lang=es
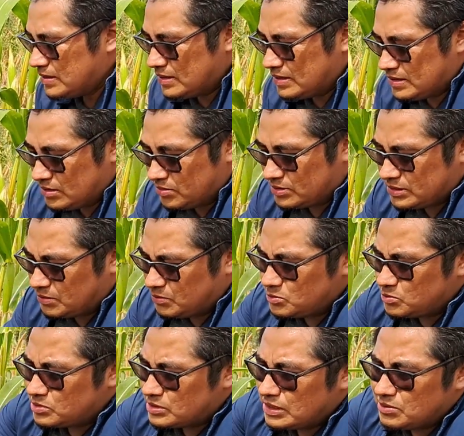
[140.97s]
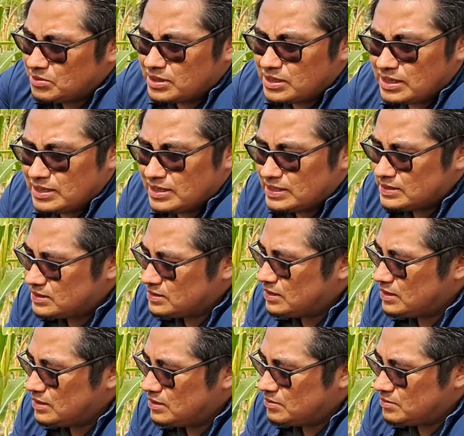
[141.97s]
lo que estamos buscando aquí es,
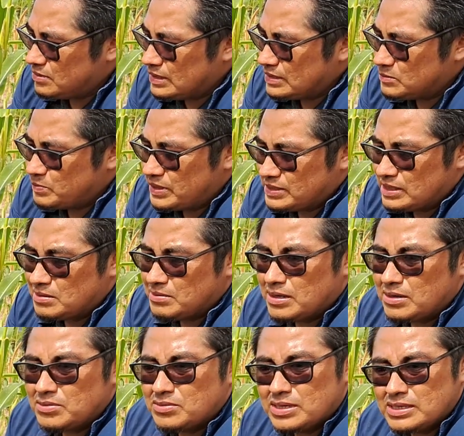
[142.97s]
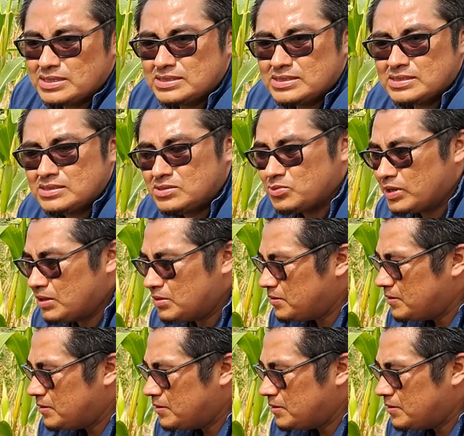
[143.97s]
eh, es preservar lo que es suelo